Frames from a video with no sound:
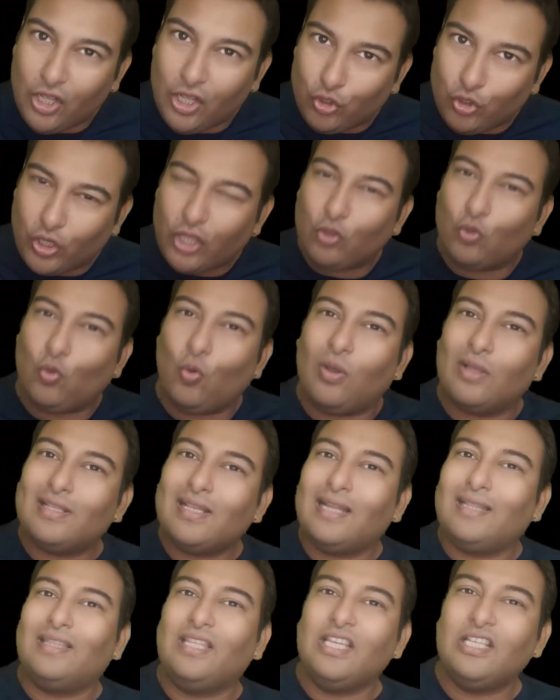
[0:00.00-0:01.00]
जो कि
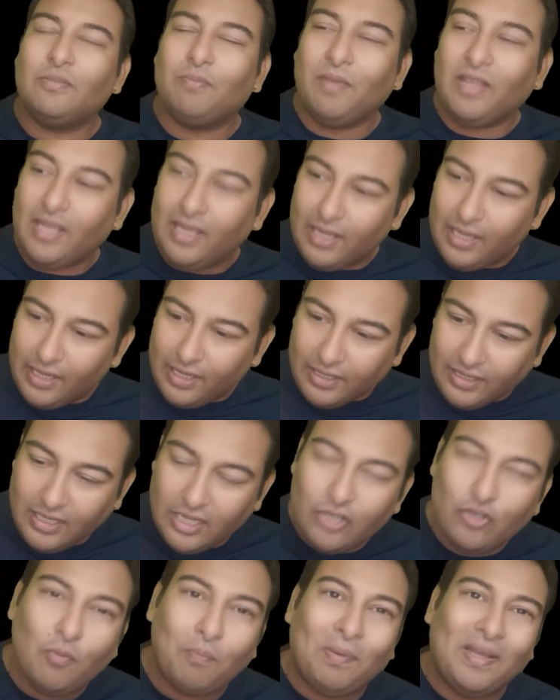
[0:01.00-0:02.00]
2030 में ये
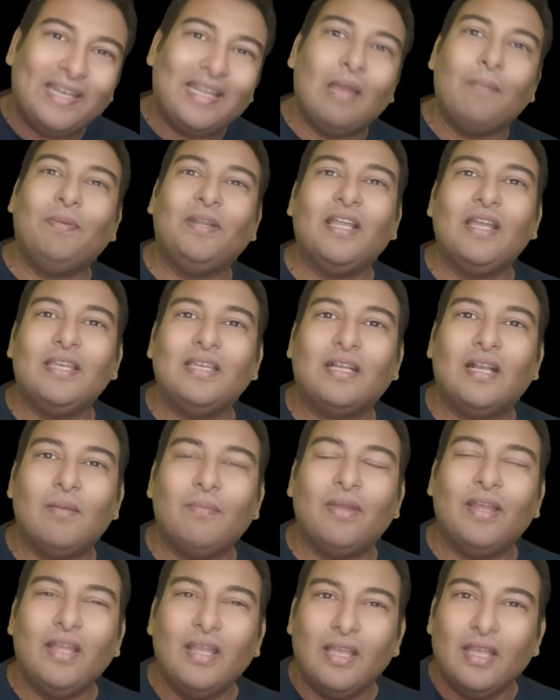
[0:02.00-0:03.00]
जो पर कैपिटा
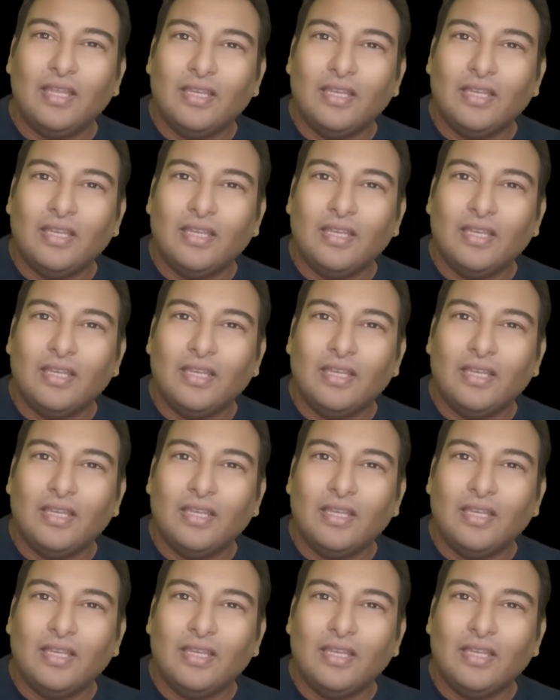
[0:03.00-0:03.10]
इनकम है